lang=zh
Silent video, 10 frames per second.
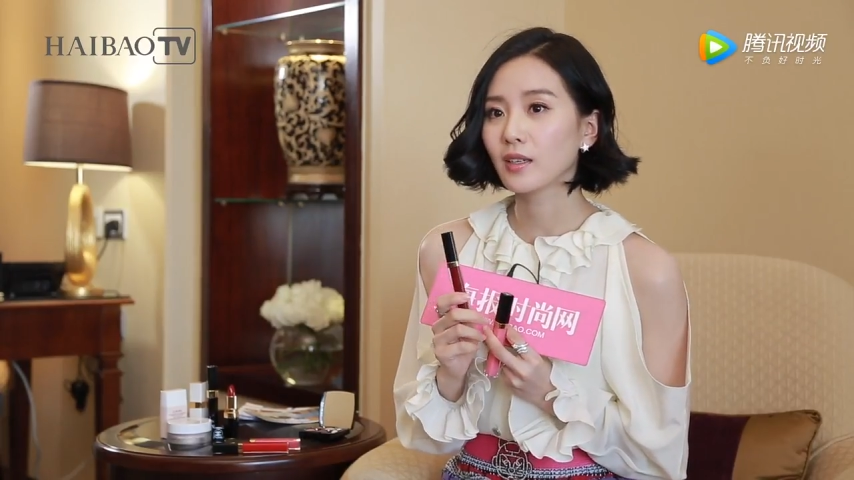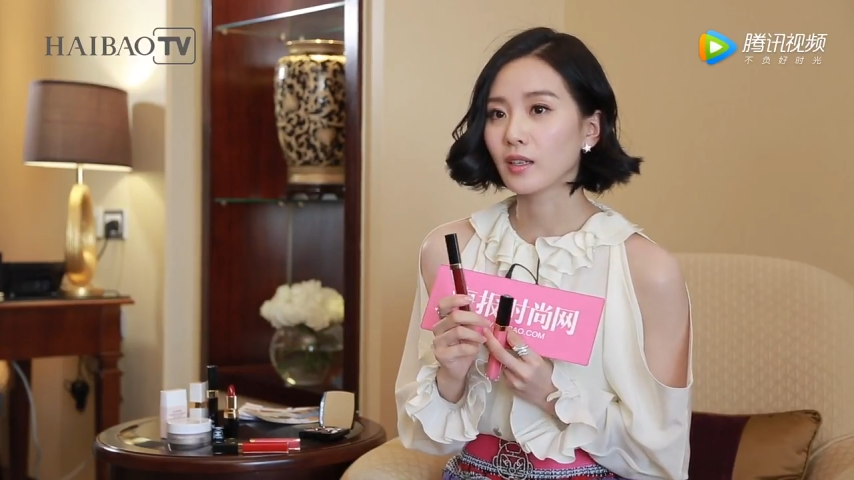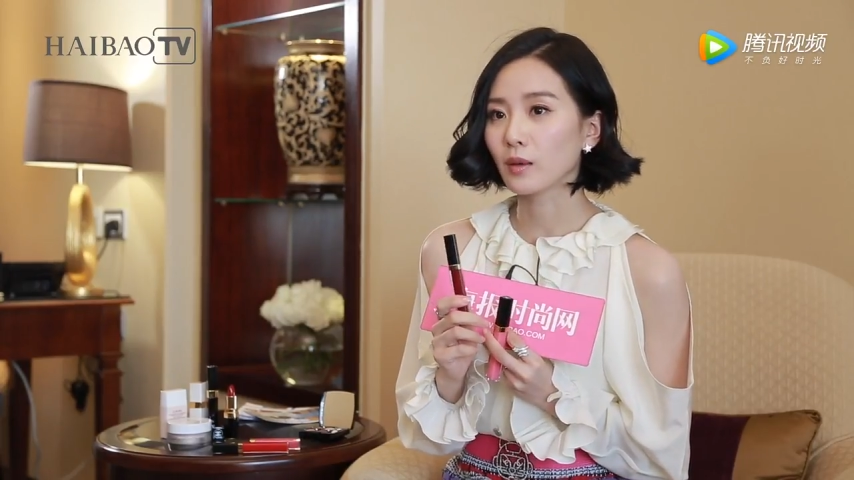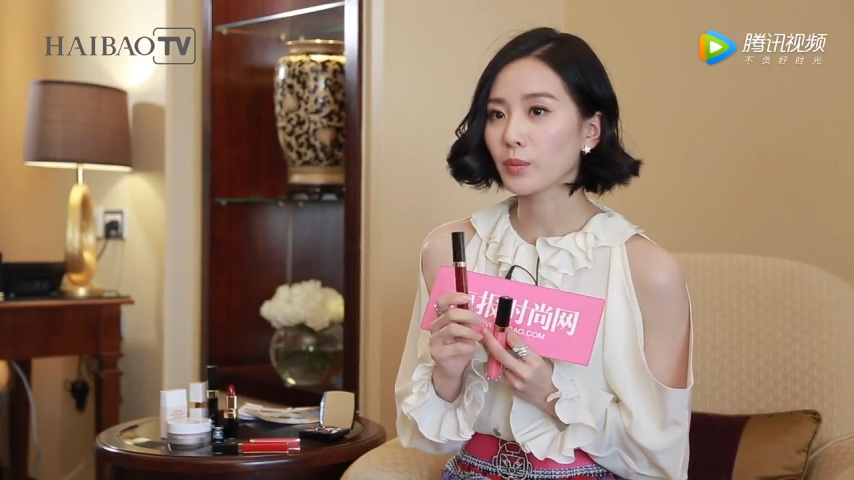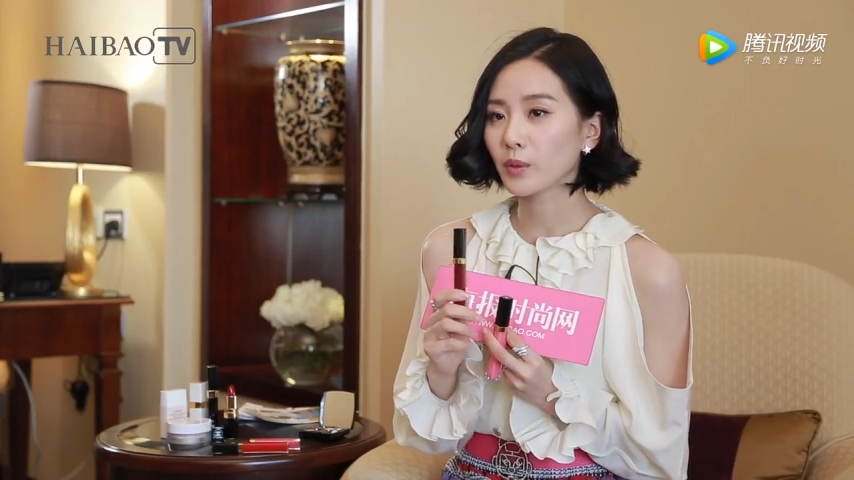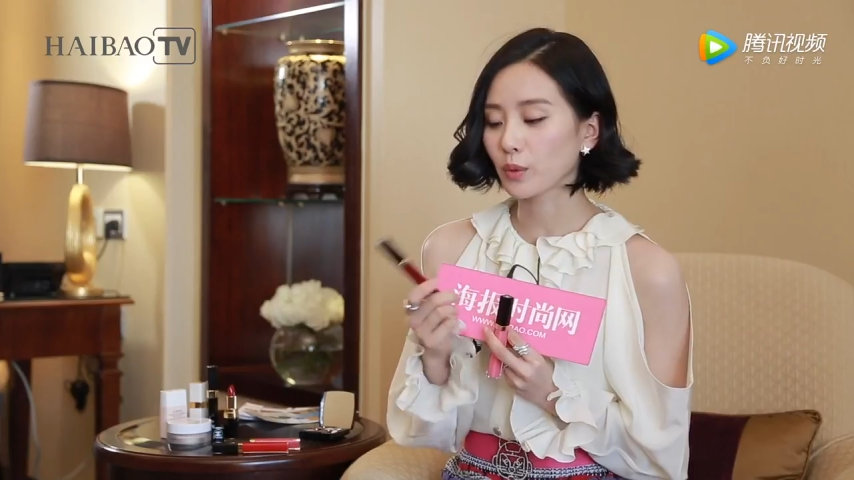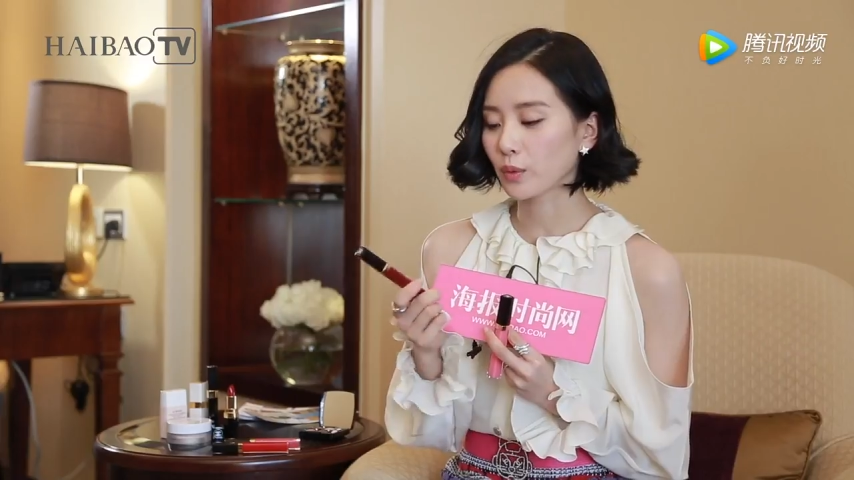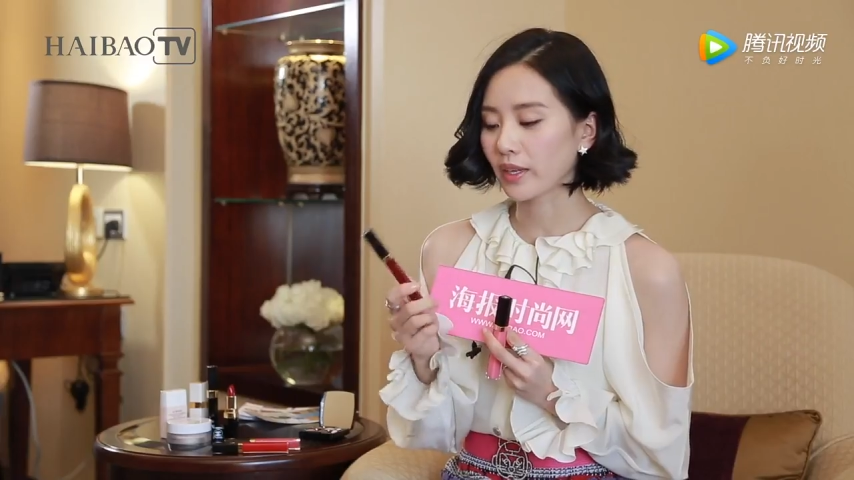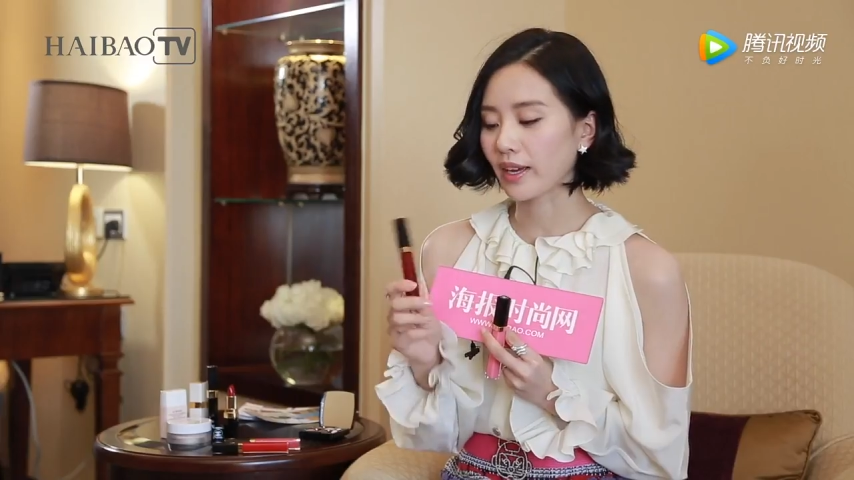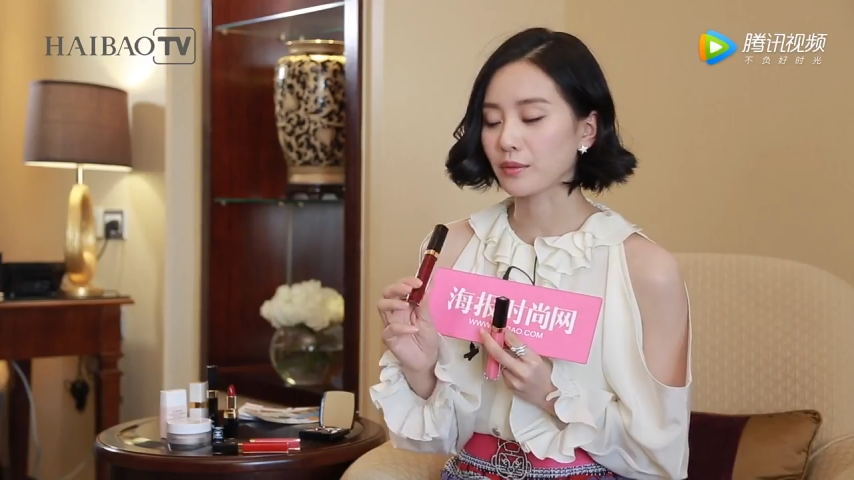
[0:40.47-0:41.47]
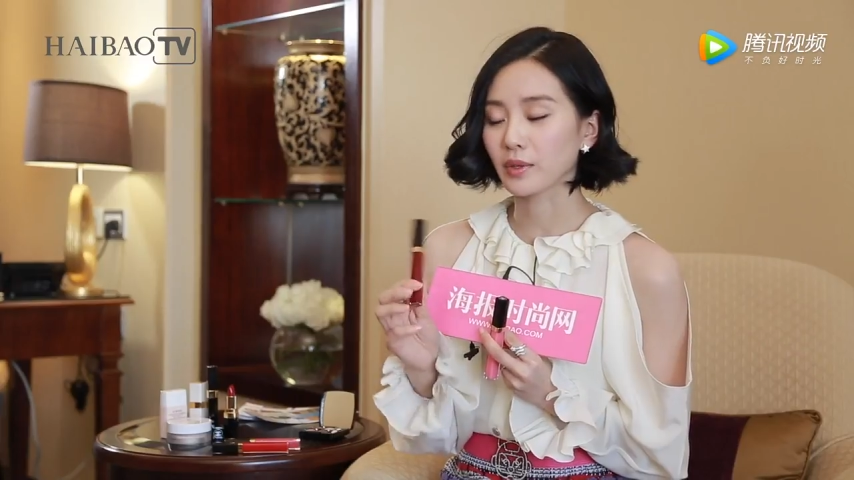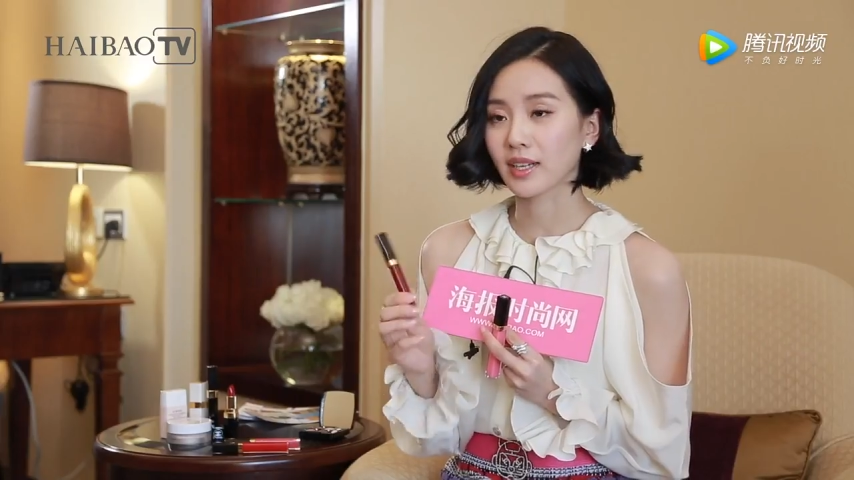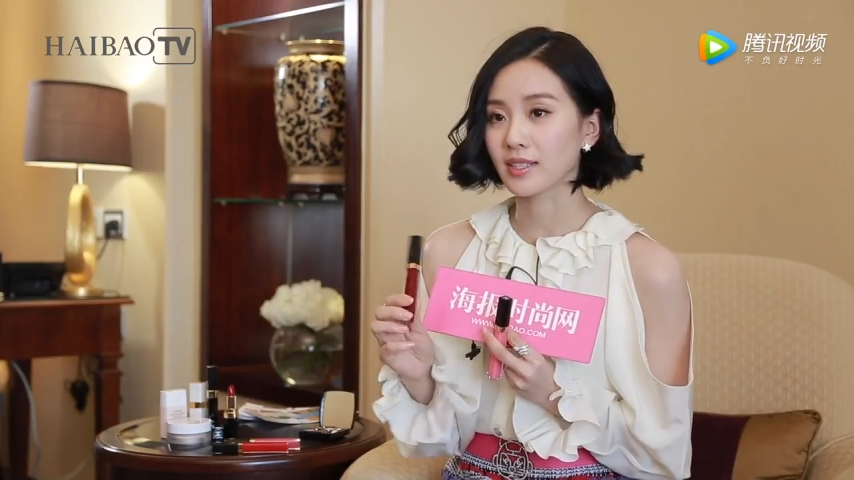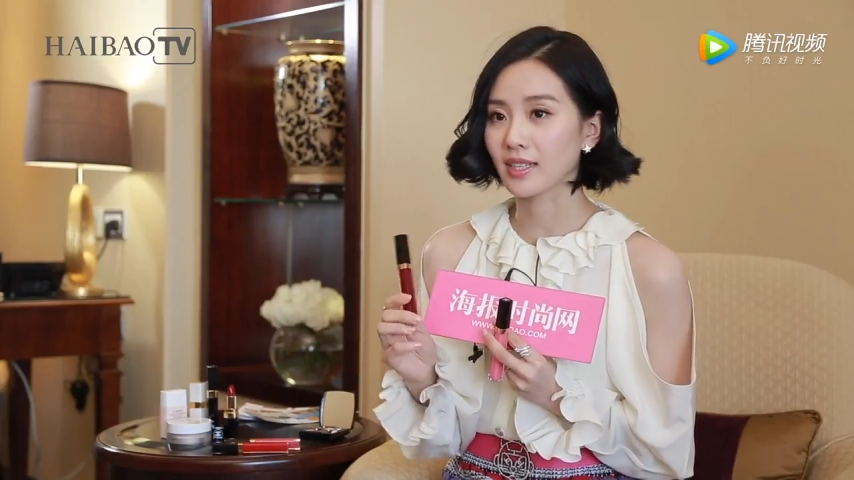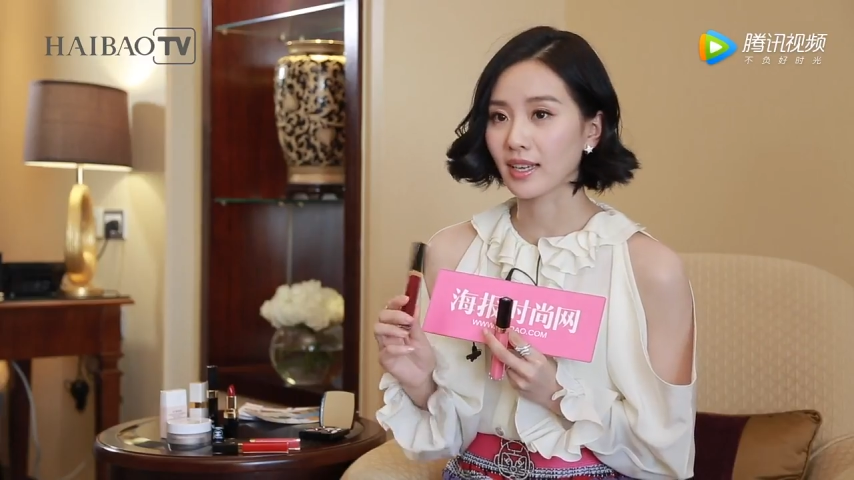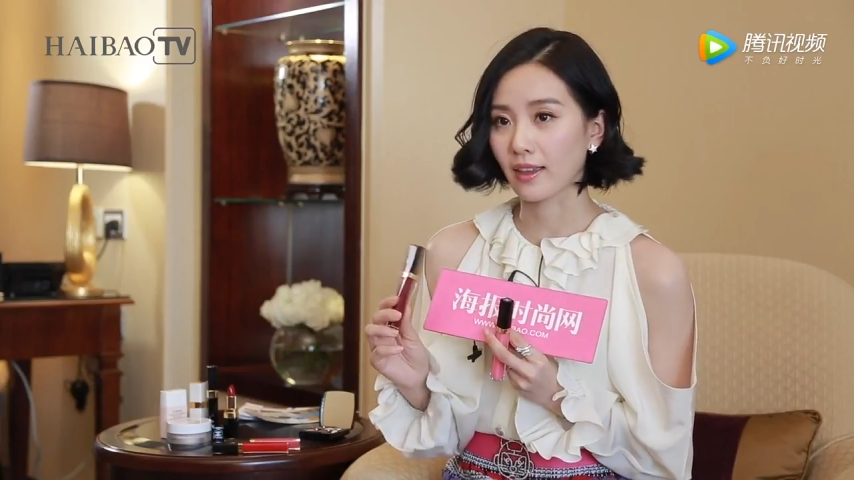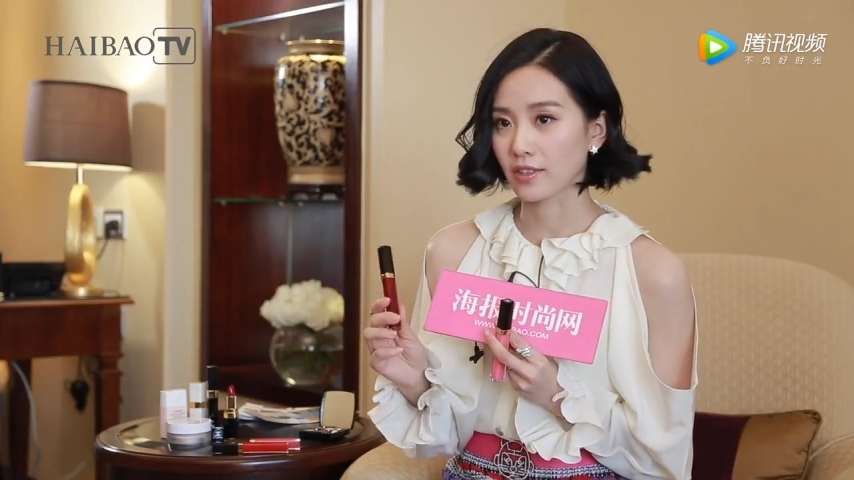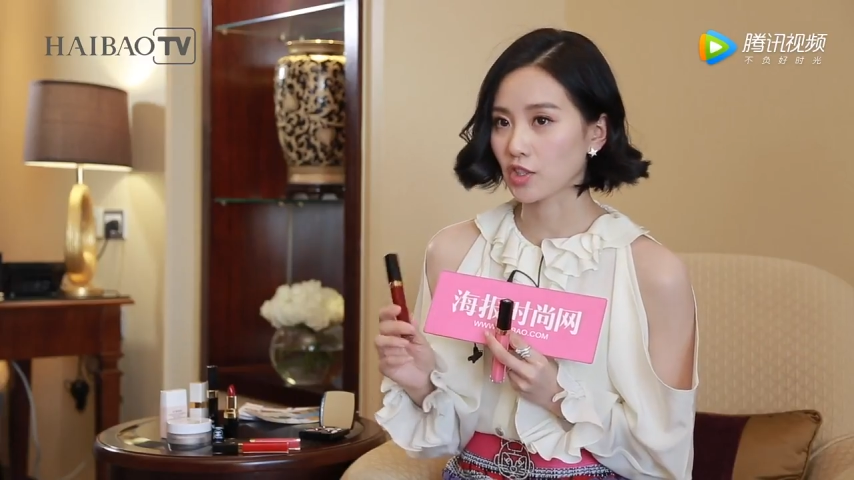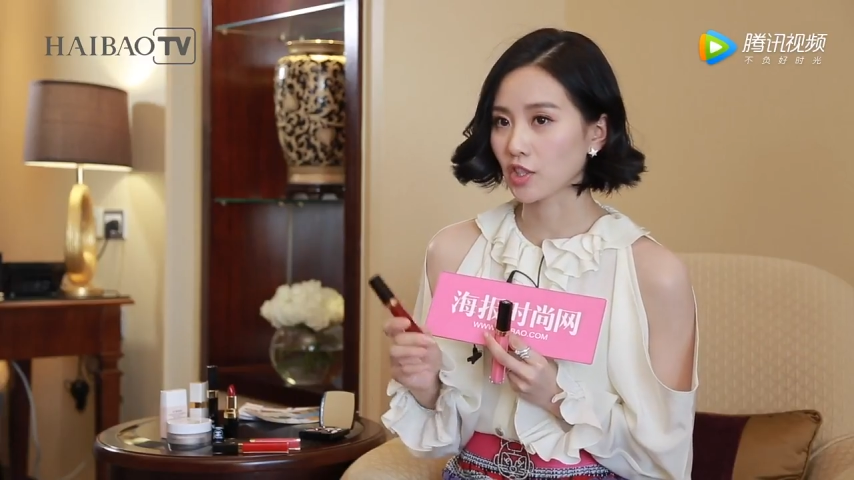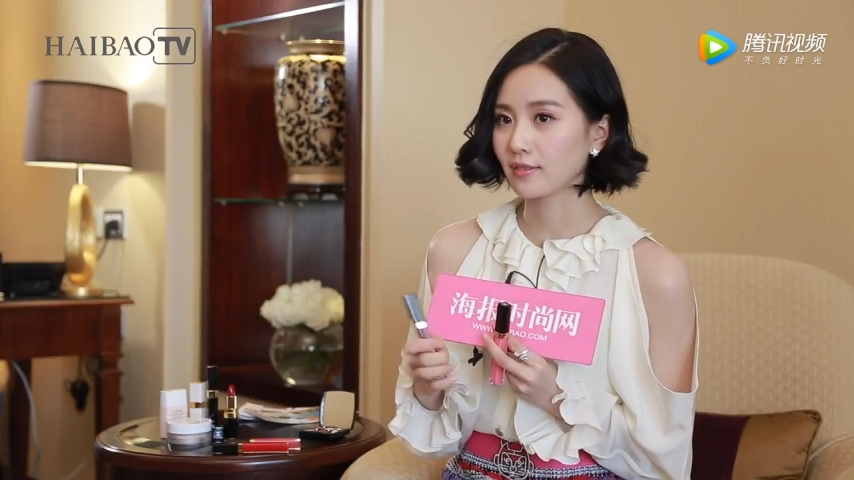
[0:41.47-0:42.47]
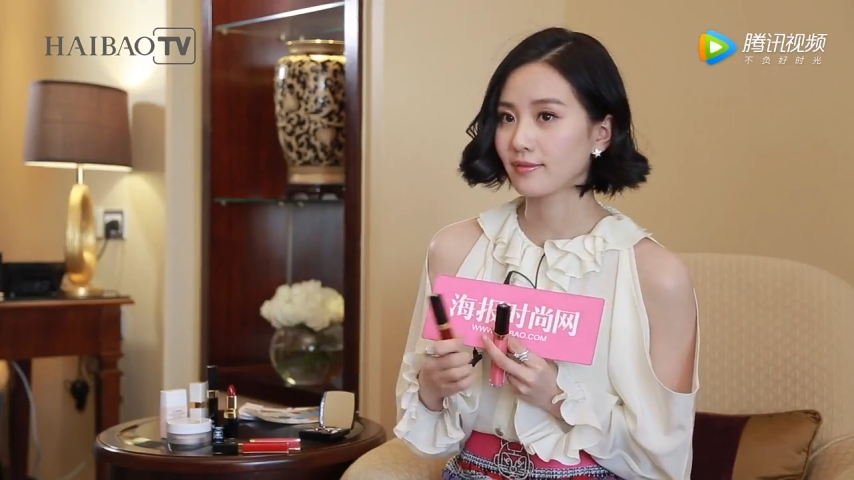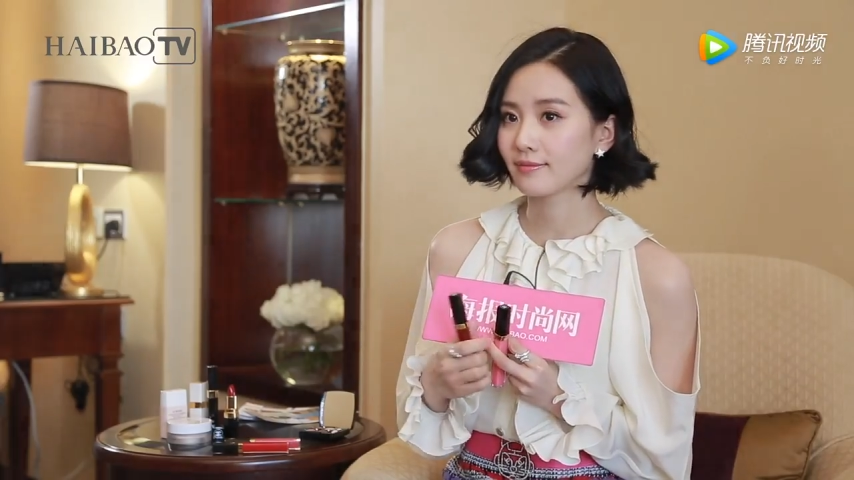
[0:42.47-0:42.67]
然后并不会感觉看起来很深。